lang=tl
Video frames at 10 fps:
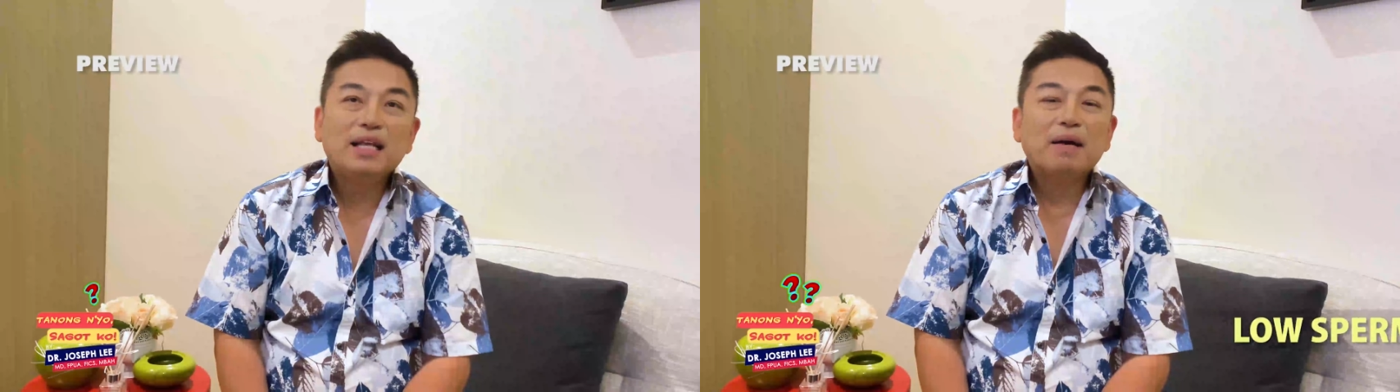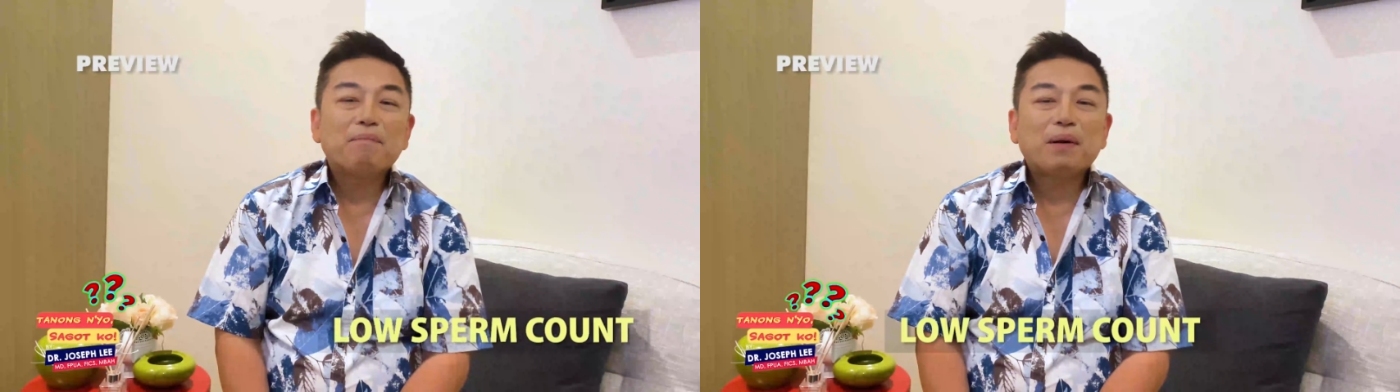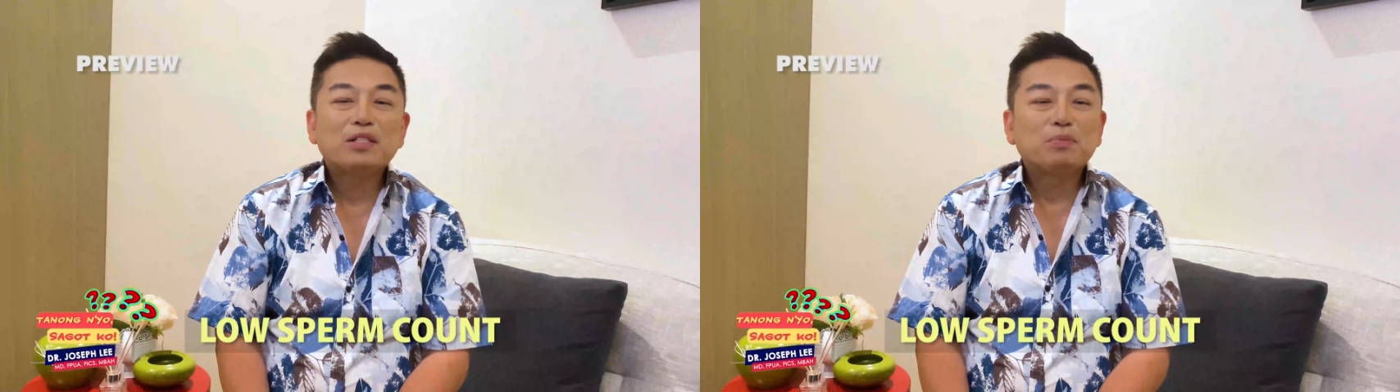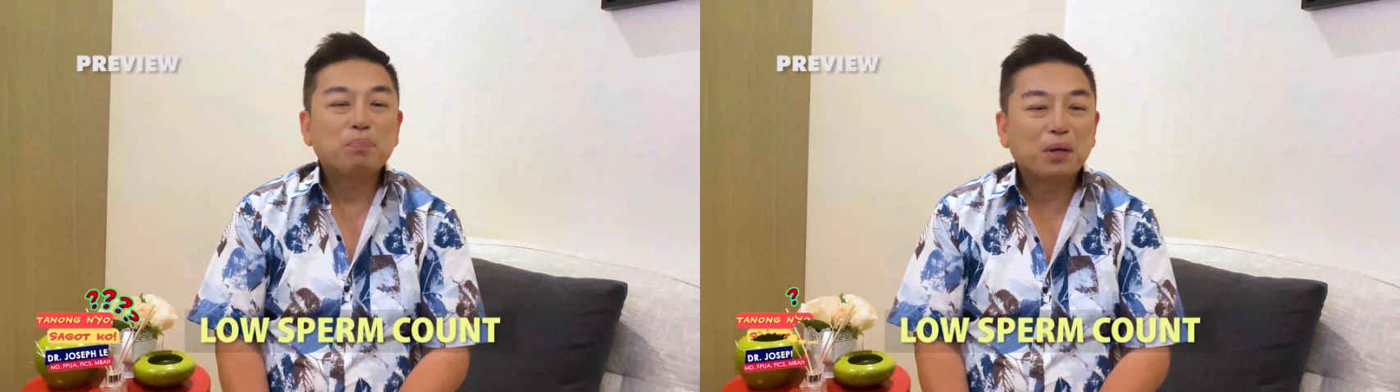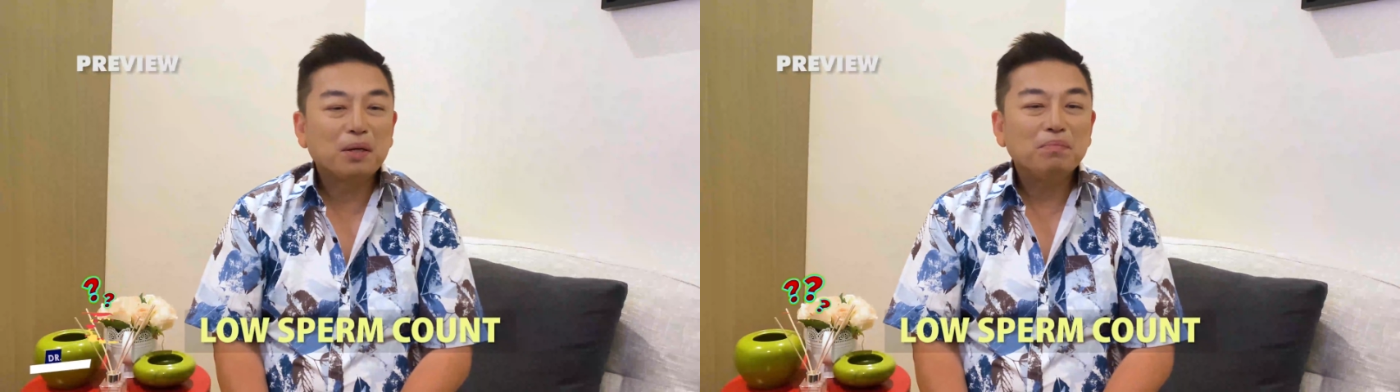Not pa
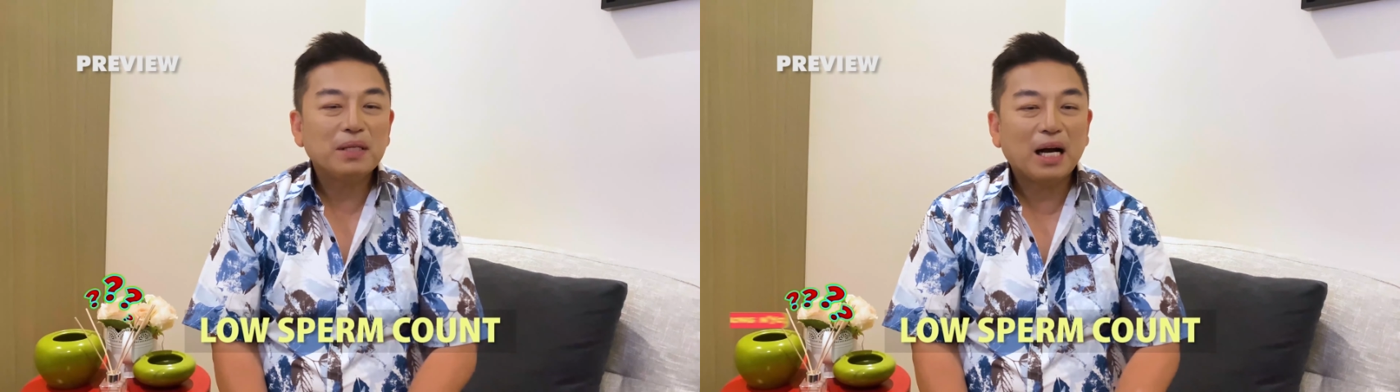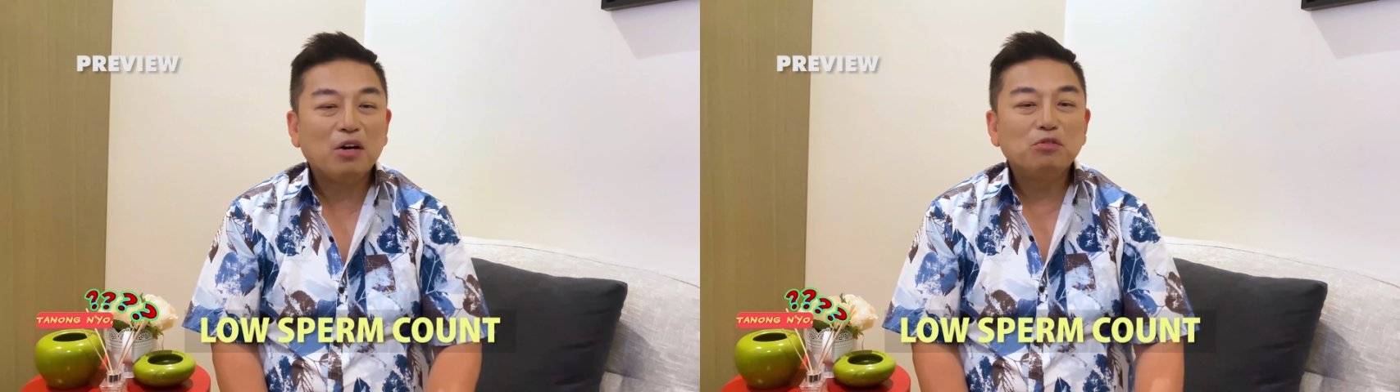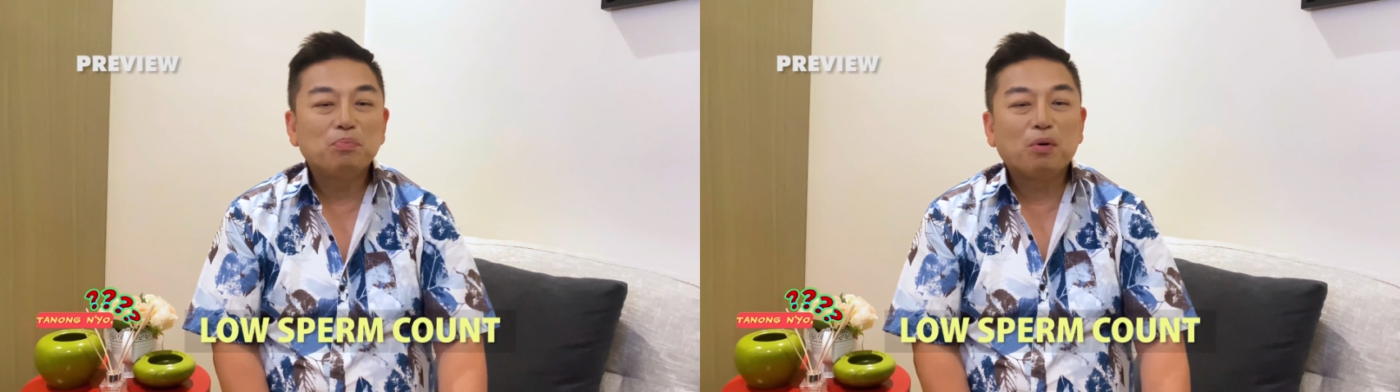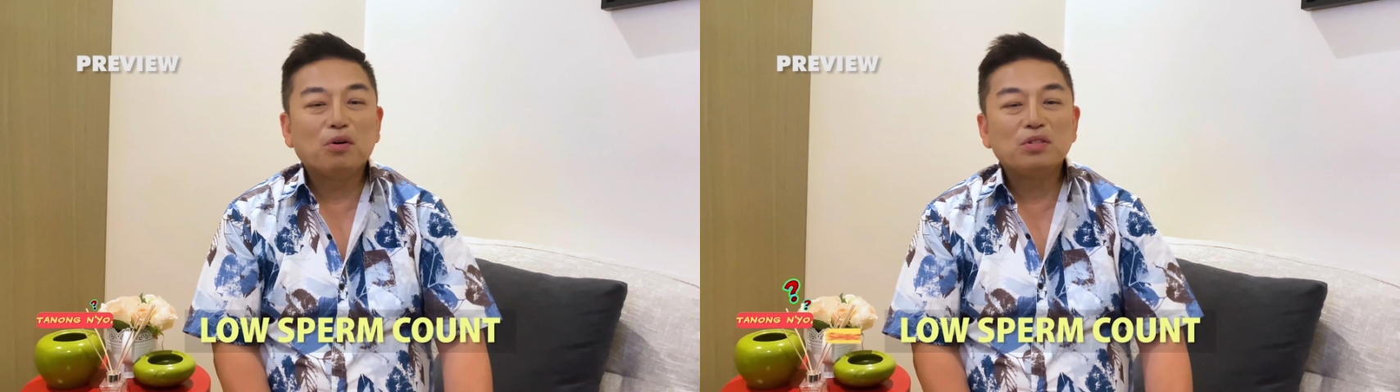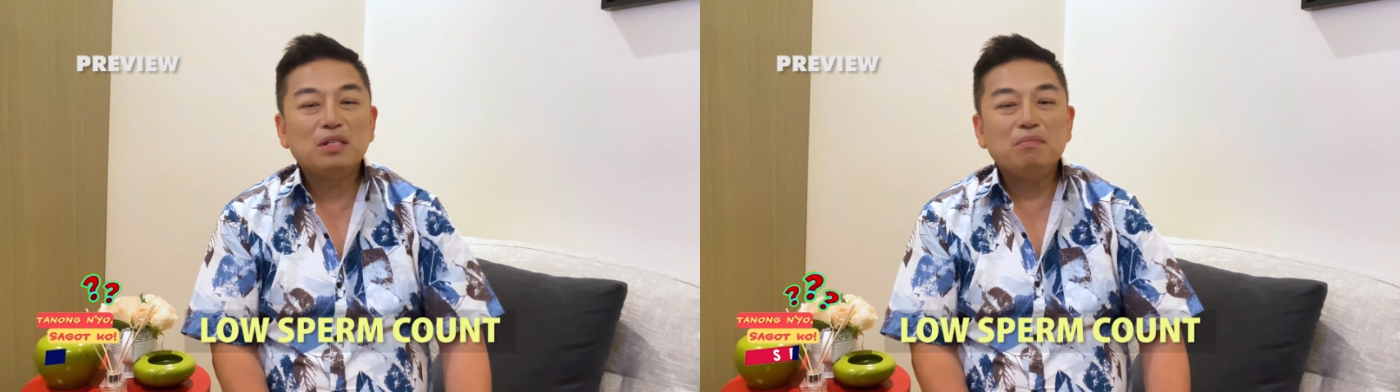sperm count
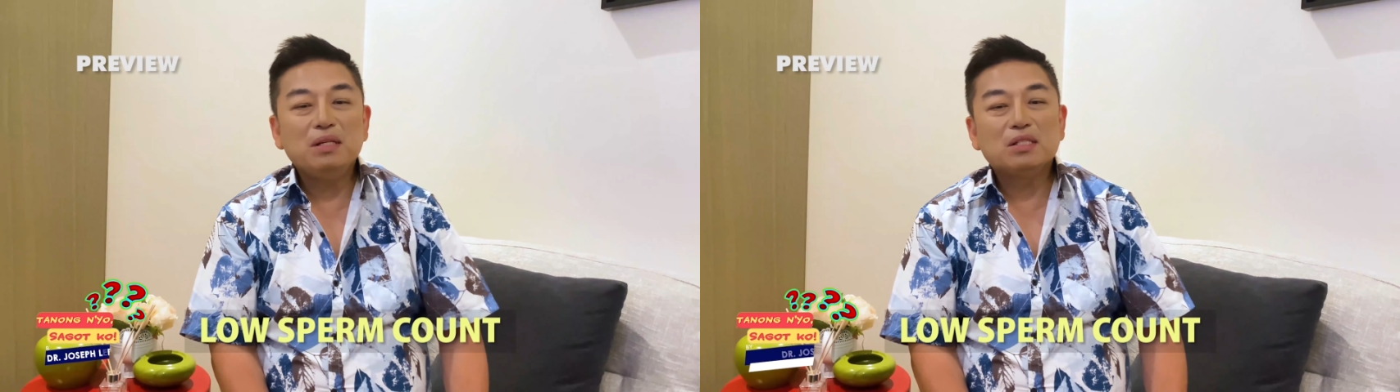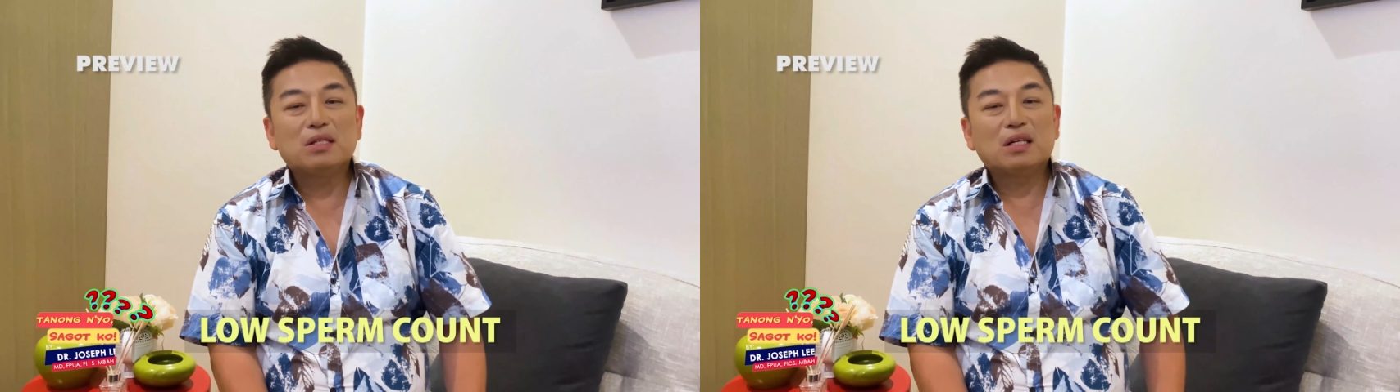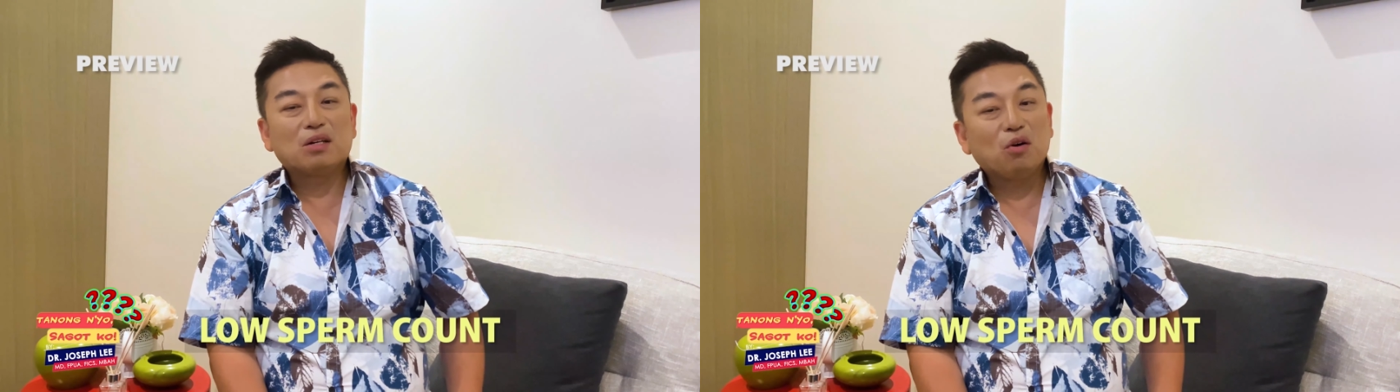po si Mr.